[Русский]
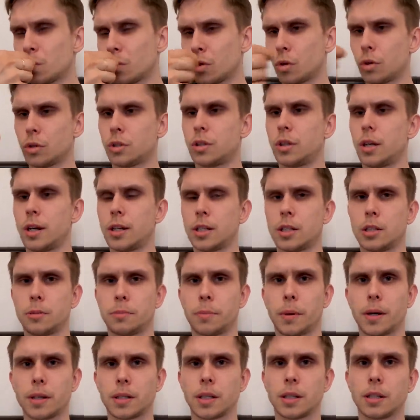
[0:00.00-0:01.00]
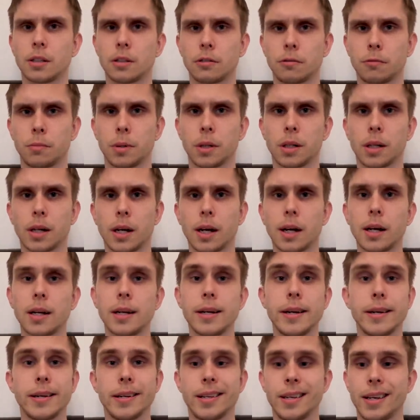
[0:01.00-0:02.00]
То есть 30%
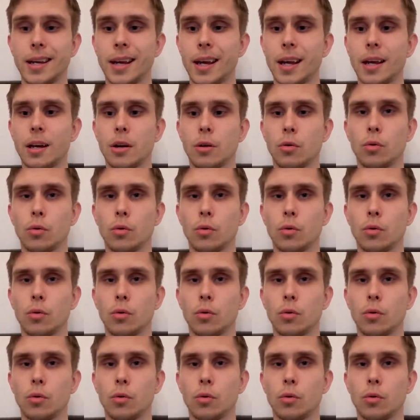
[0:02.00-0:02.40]
белка не